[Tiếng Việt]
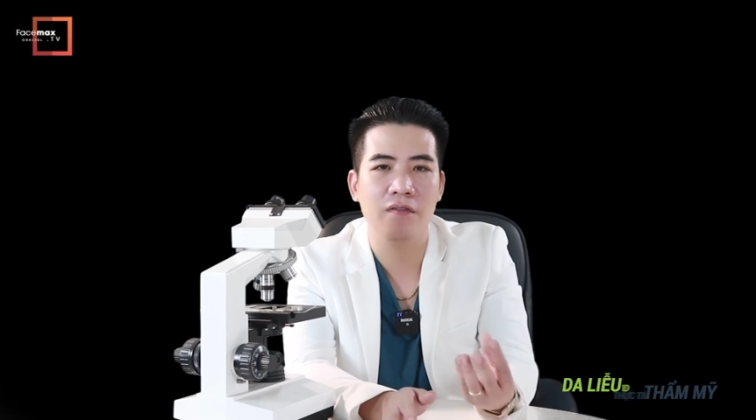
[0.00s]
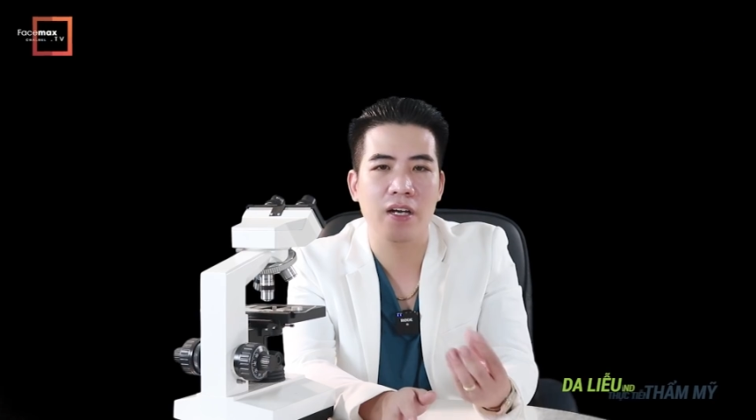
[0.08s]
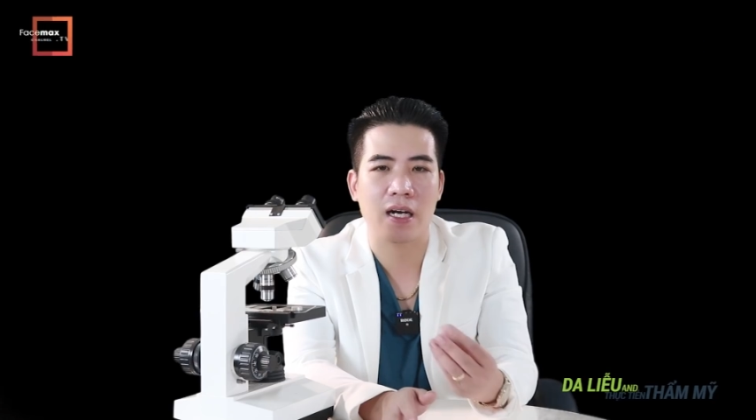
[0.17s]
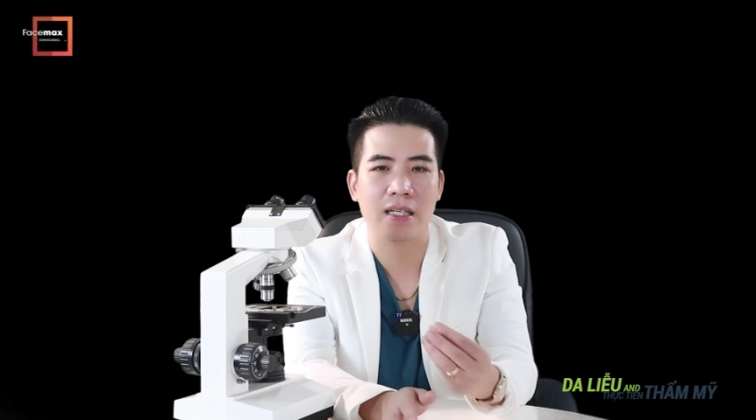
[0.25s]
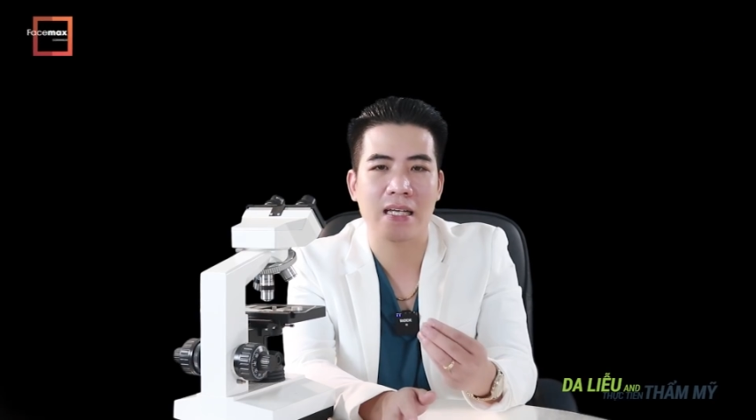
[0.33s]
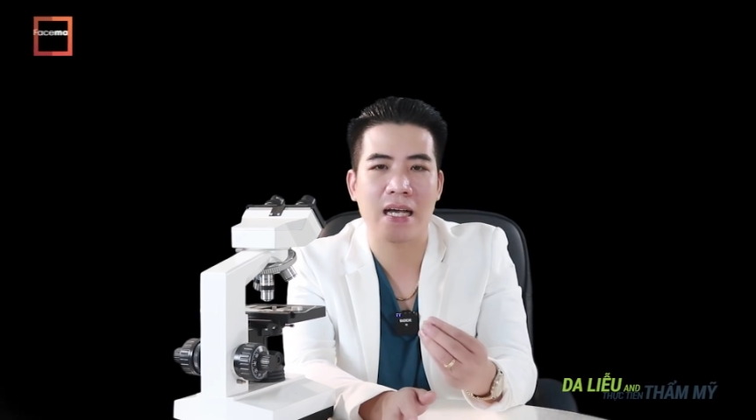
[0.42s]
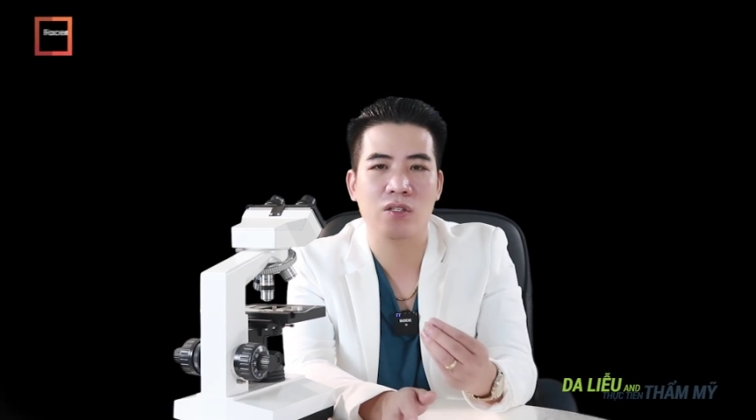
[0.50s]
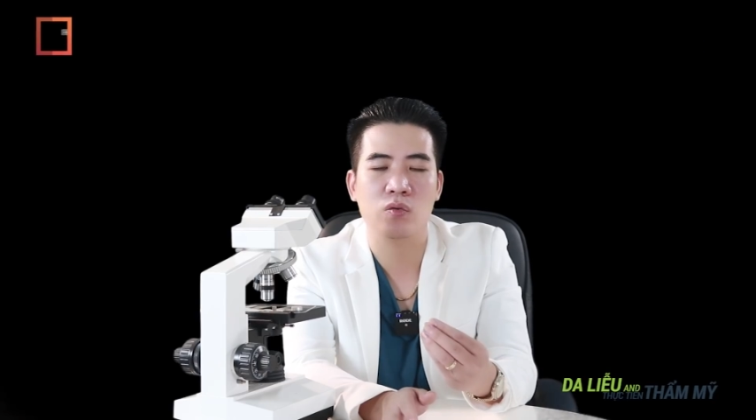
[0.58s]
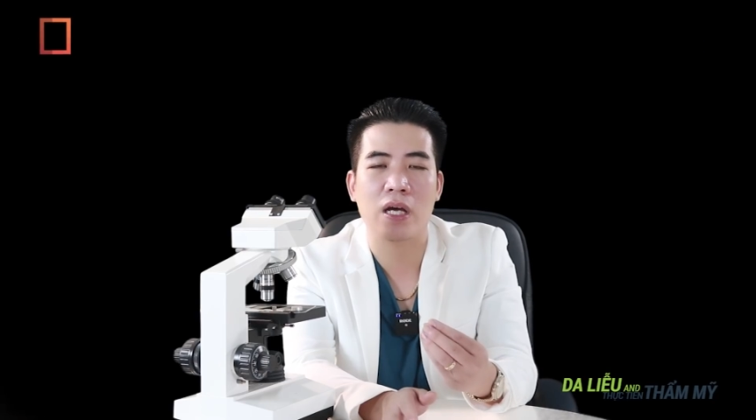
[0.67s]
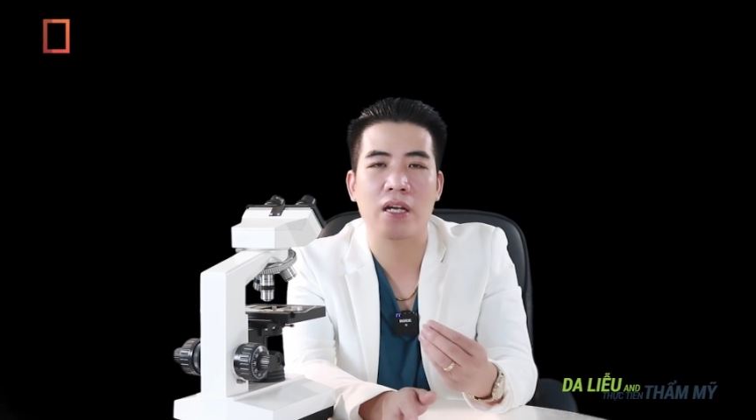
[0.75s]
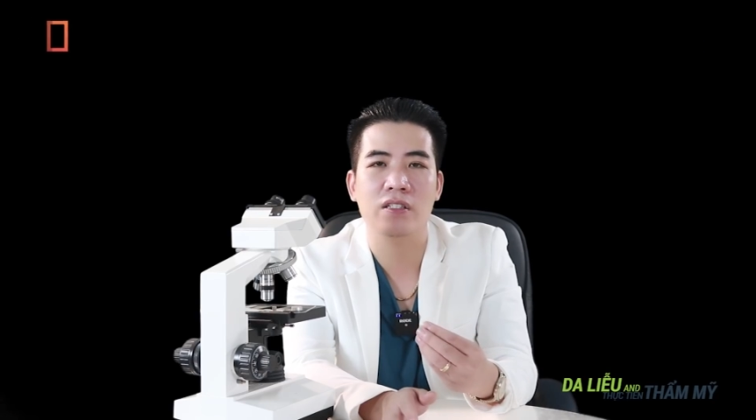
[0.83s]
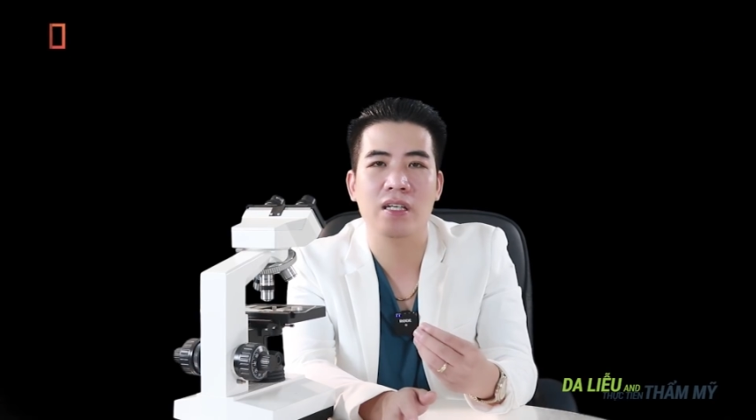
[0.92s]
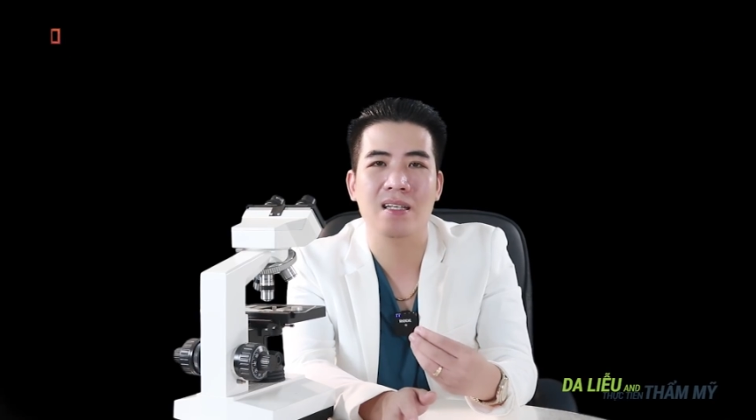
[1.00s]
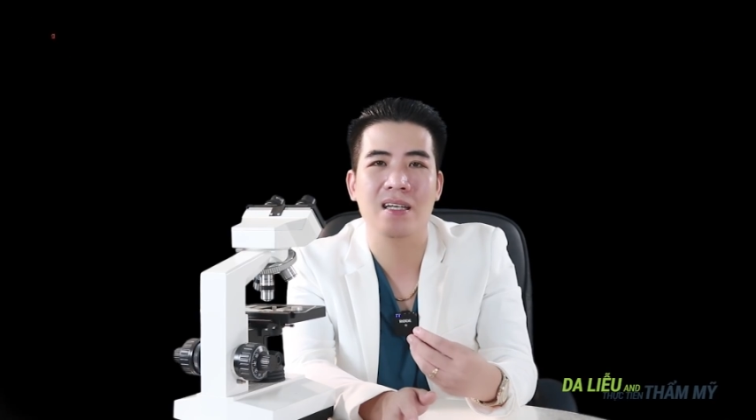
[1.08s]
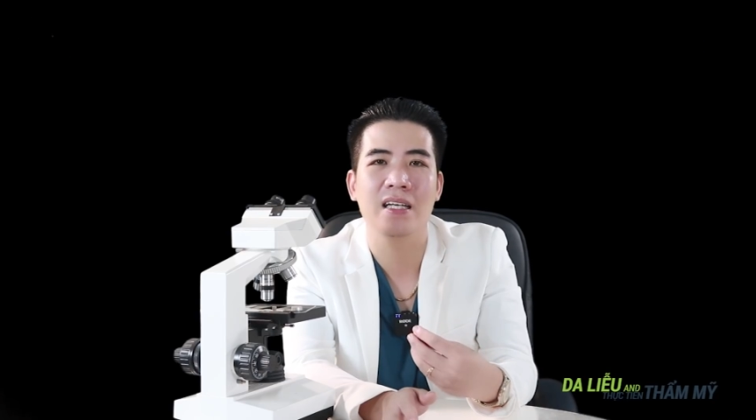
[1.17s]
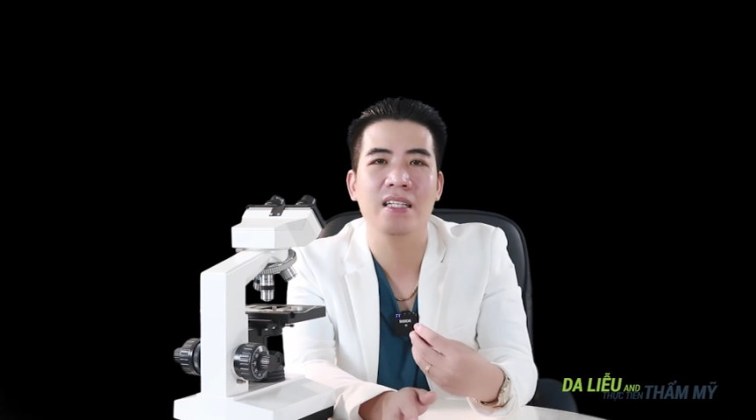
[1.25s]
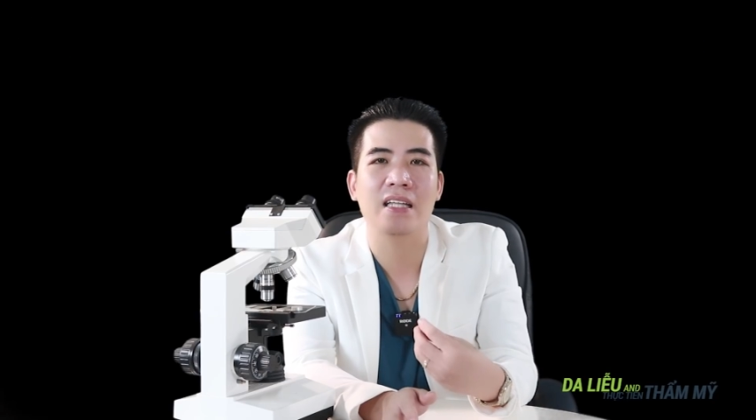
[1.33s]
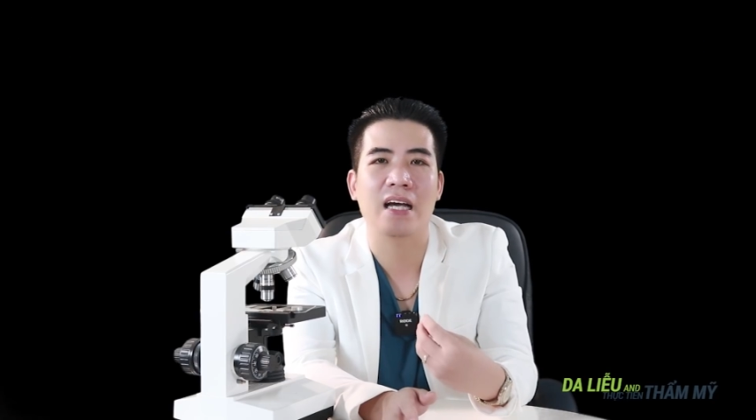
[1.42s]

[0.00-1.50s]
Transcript: đến việc là da chúng ta nó sẽ hình